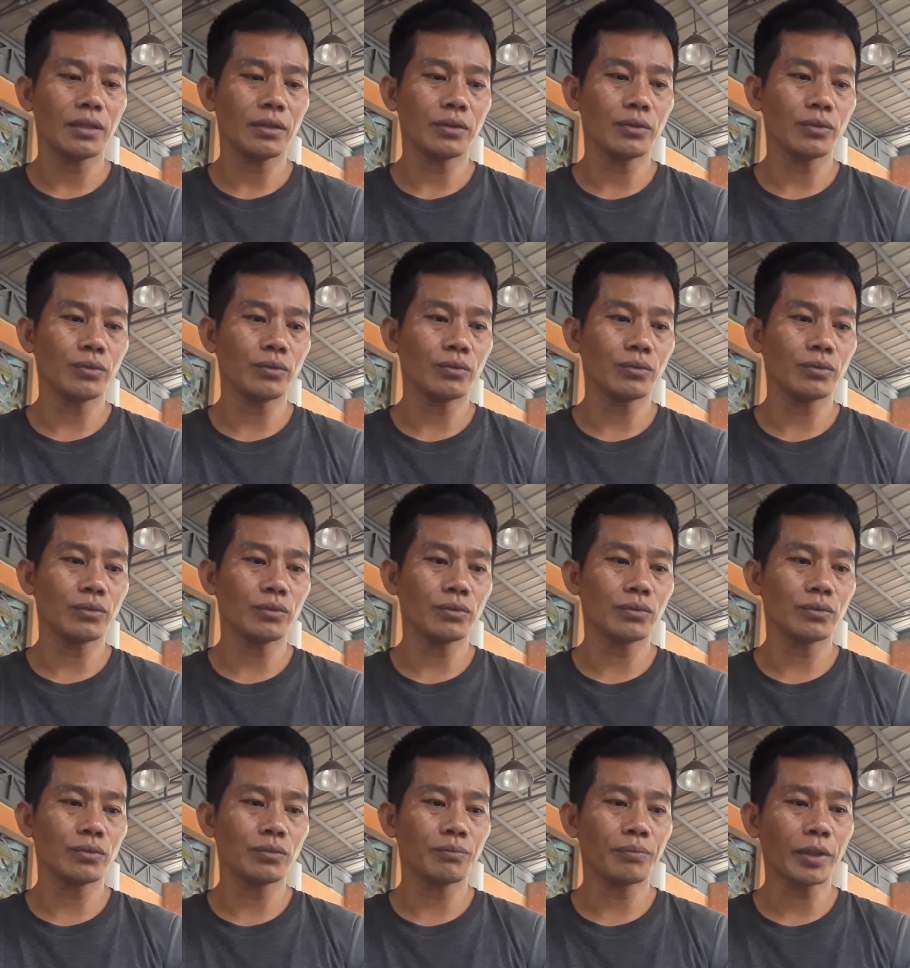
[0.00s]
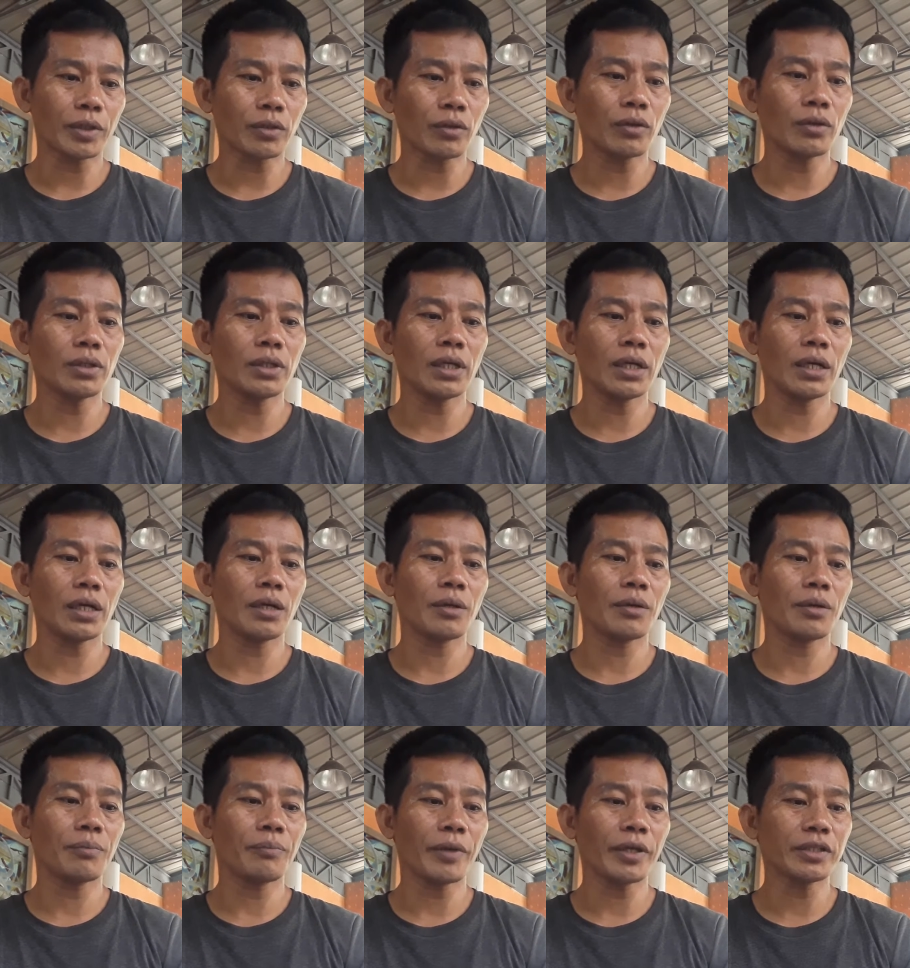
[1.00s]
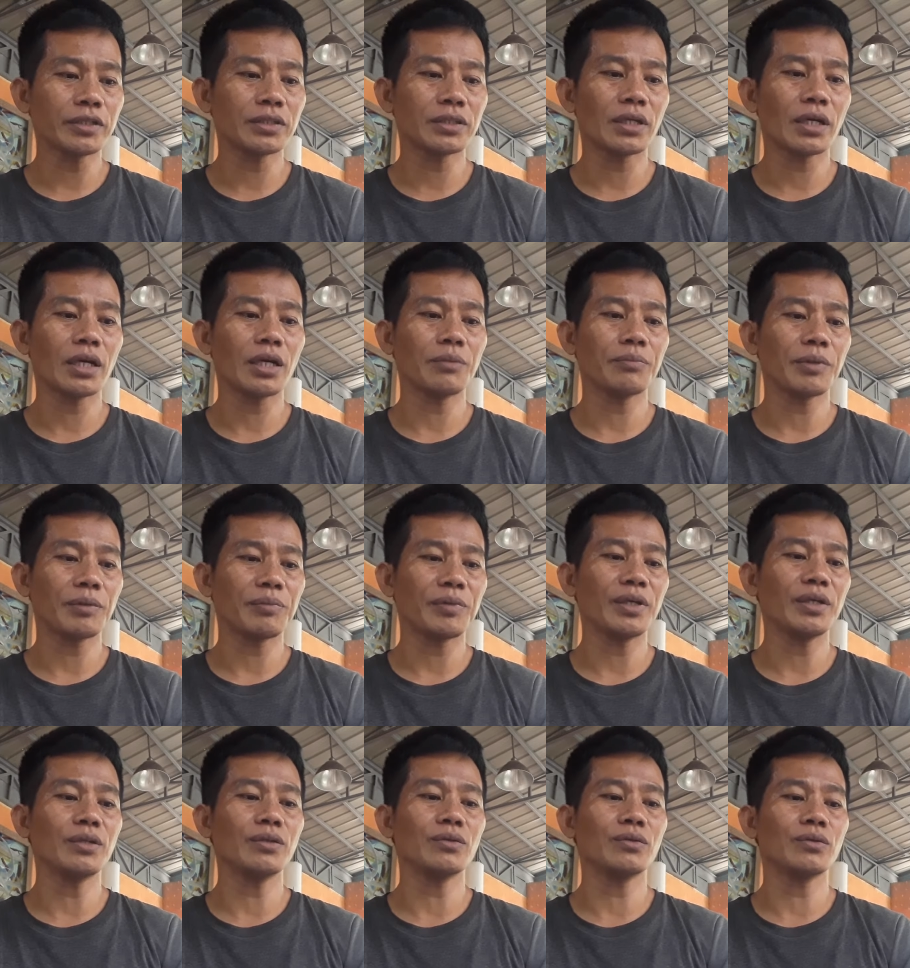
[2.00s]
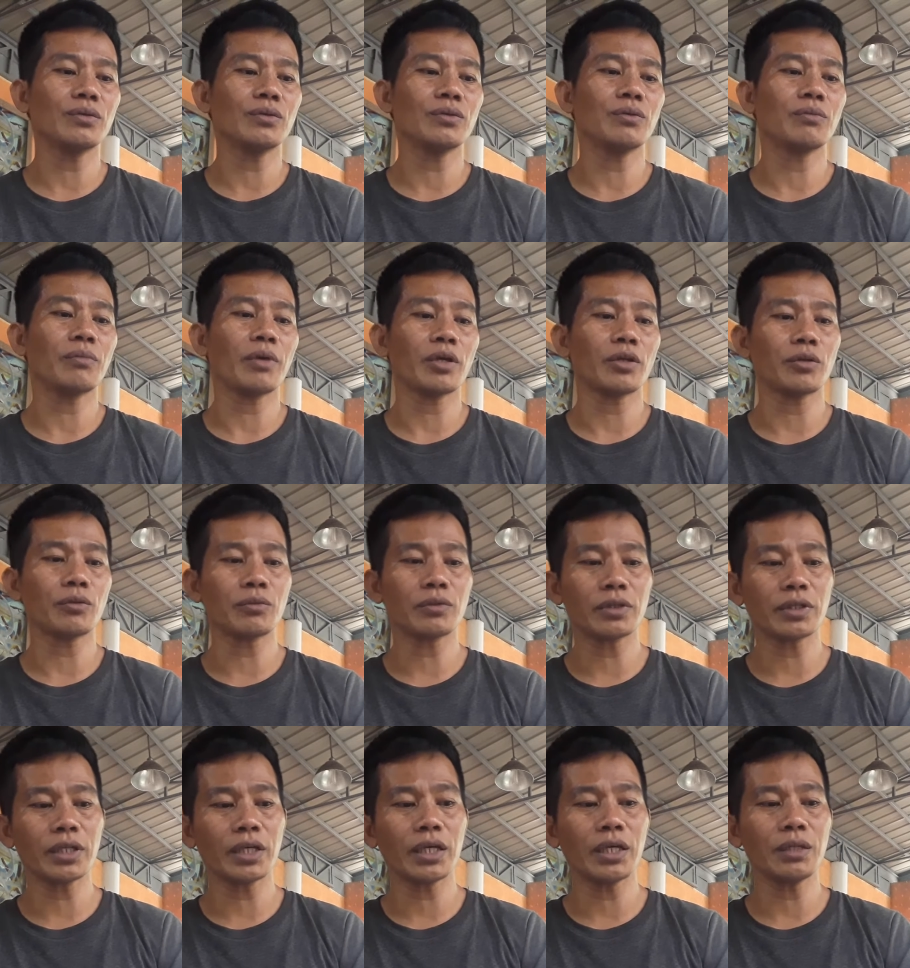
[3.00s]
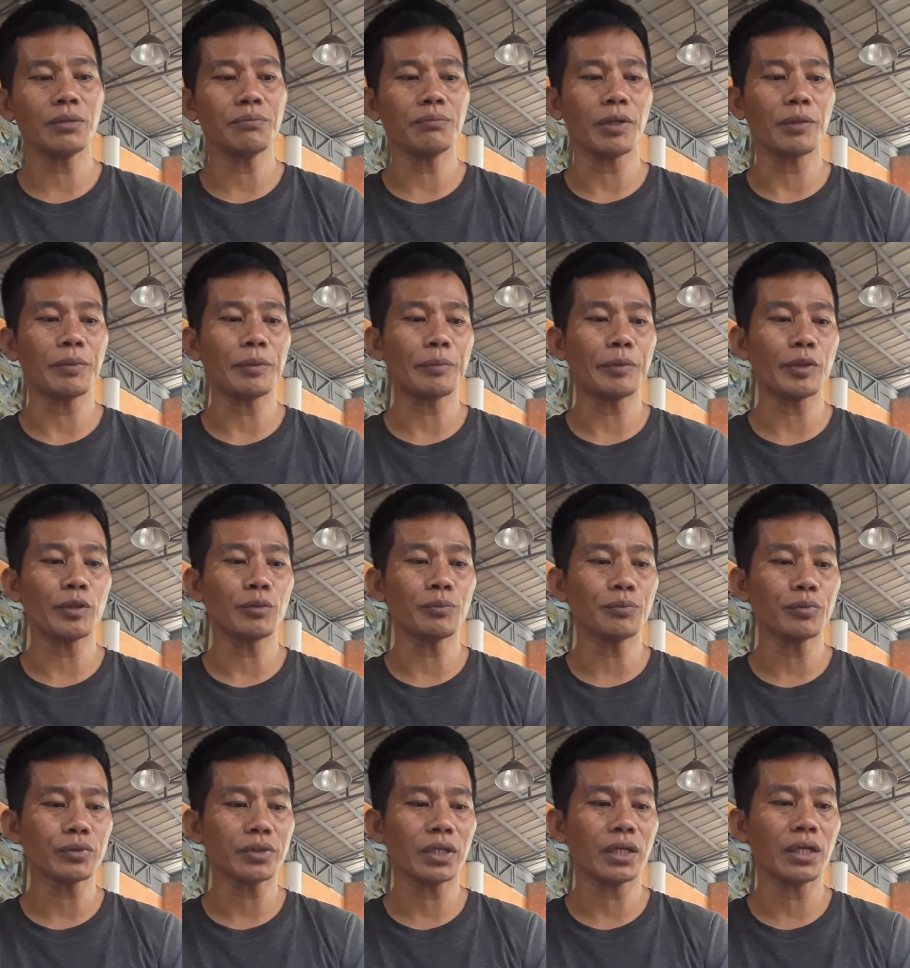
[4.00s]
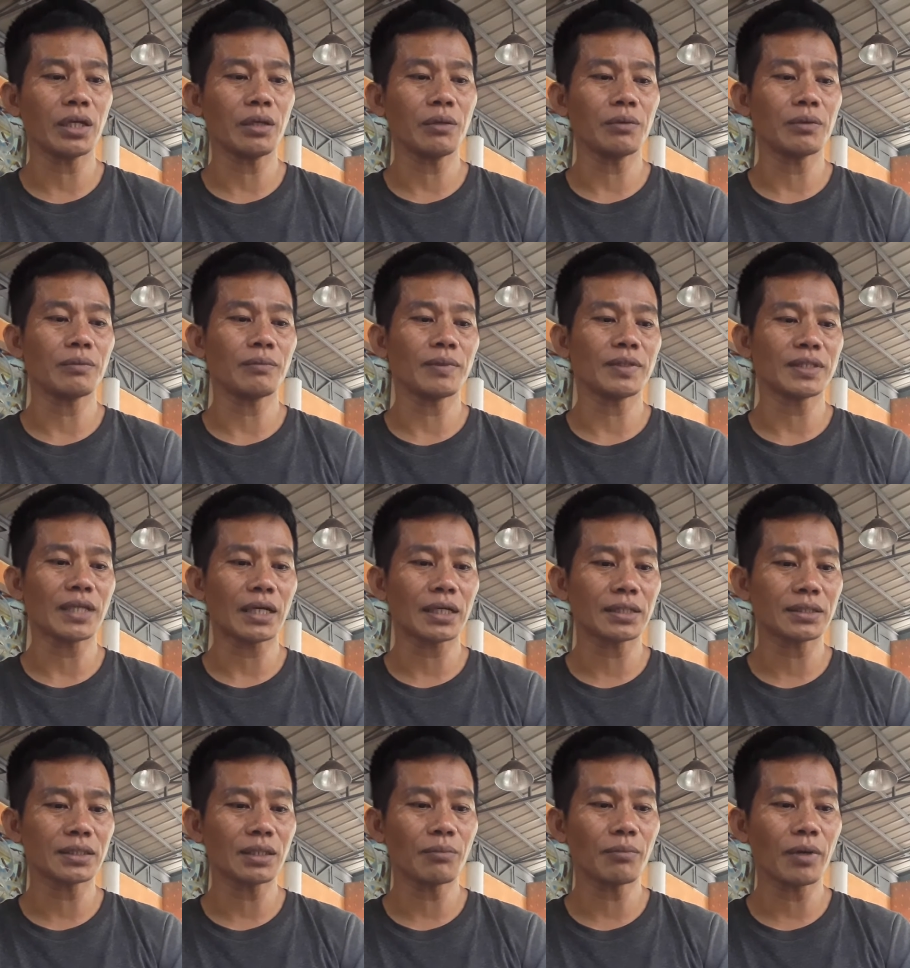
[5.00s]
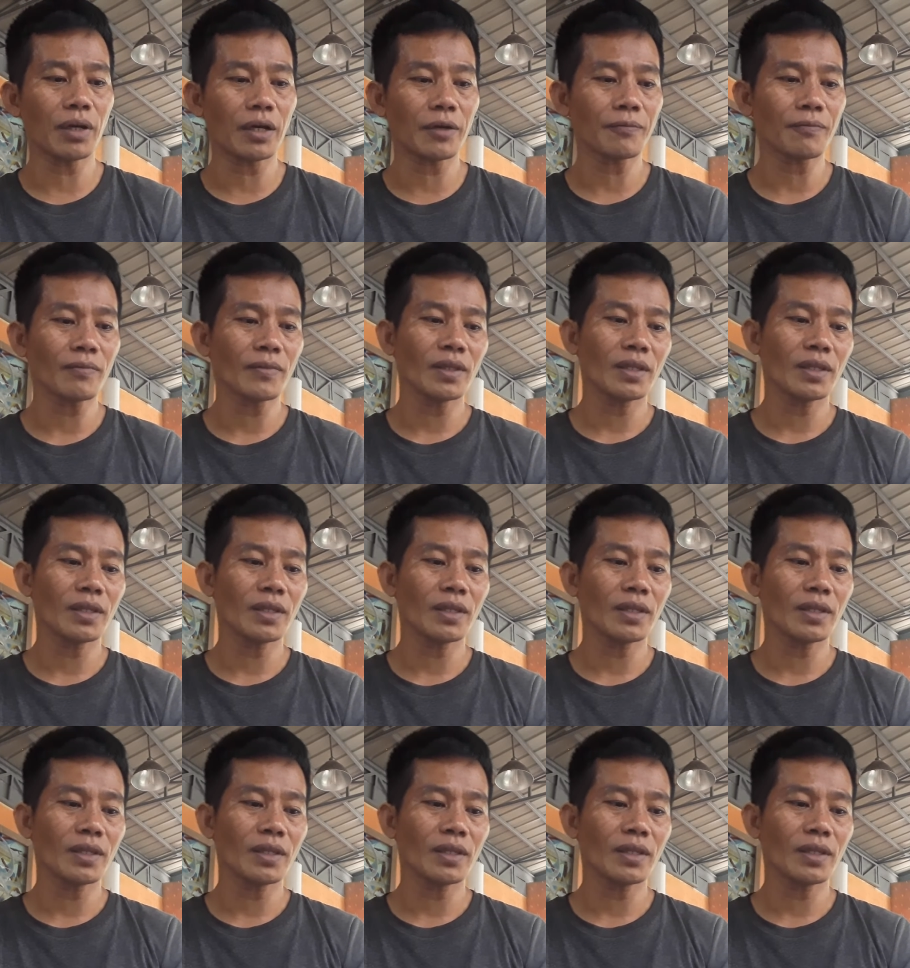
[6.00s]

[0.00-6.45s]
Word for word: yung patola, pechay, pipino, merong green, may pipinong puti, may saling saba,